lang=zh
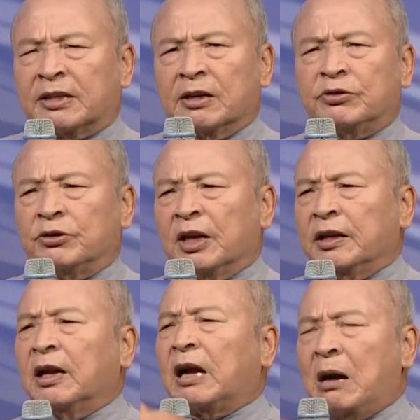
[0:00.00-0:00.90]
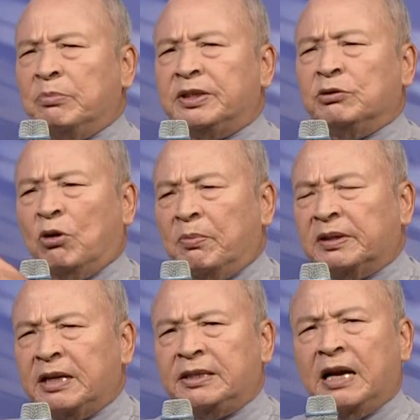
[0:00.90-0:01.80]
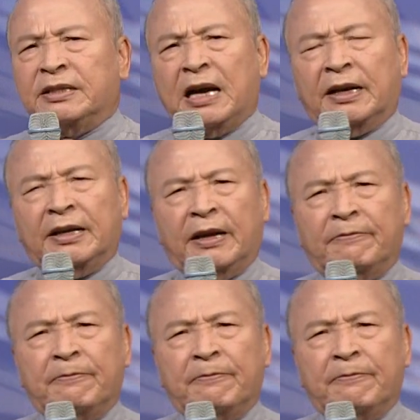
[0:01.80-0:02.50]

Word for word: 城市的人看不起我们在乡下的人。